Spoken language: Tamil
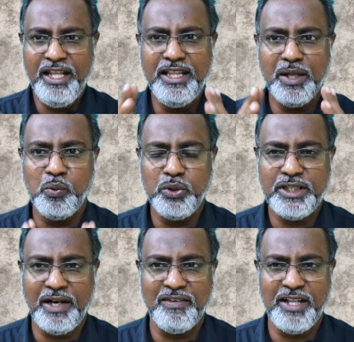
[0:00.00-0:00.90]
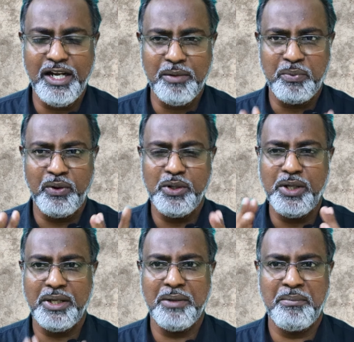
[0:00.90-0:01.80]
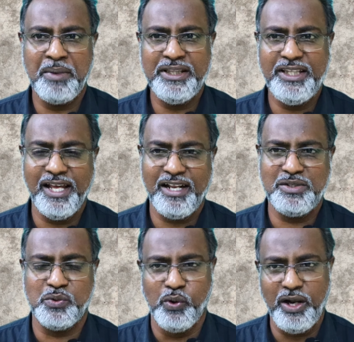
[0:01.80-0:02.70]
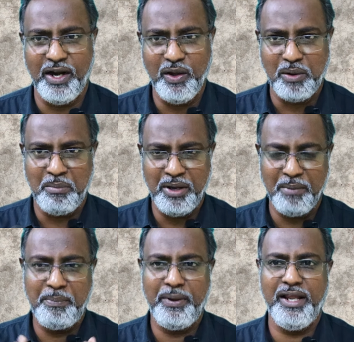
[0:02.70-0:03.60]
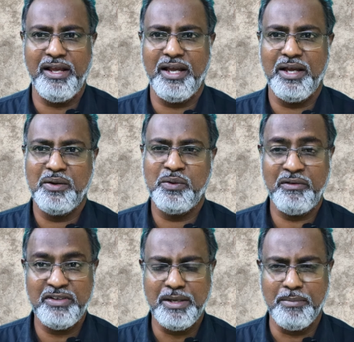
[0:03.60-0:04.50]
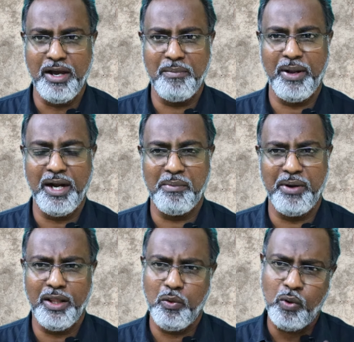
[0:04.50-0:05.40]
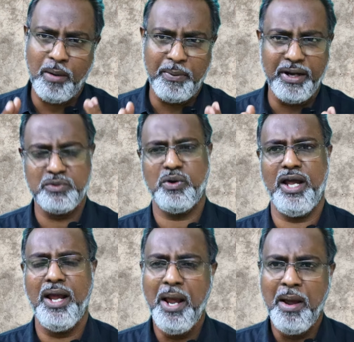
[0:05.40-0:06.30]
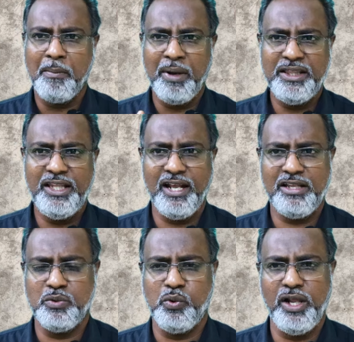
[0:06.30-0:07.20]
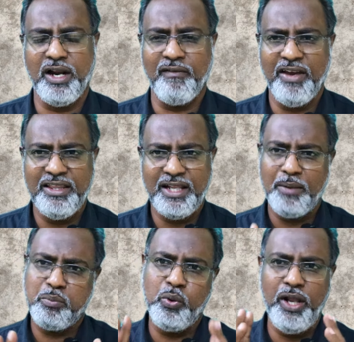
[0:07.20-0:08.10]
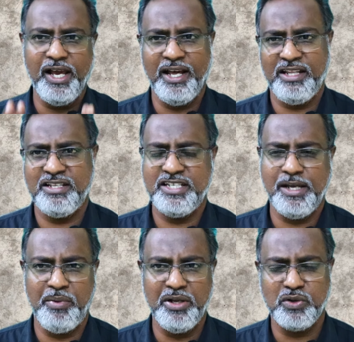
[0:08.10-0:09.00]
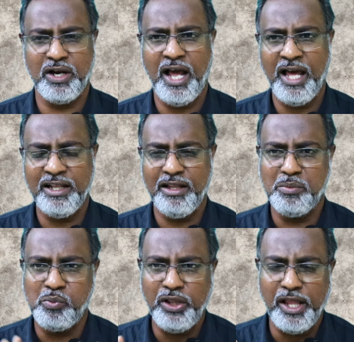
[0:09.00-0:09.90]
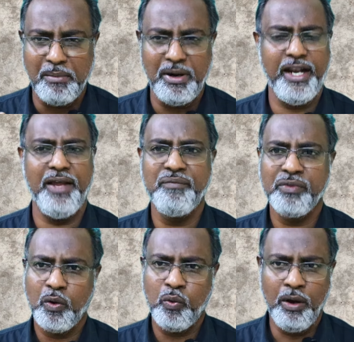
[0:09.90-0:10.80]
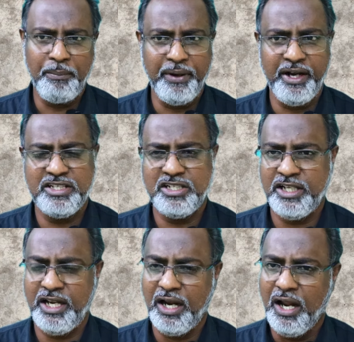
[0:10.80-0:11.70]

இந்த உத்தரவு தான் இப்பொழுது மத்திய அரசு ஊழியருடைய ஒரு மிகப்பெரிய ஒரு விஷயமாக பார்க்க முடியாது ஓப்பனாக சொன்னால் மத்திய அரசு ஊழியர்கள் வயத்தில் புளியை கரைச்சிருச்சு அப்படின்னு சொல்லலாம் அதாவது முந்தைய மாதிரி ஓப்பி அடிச்சுட்டு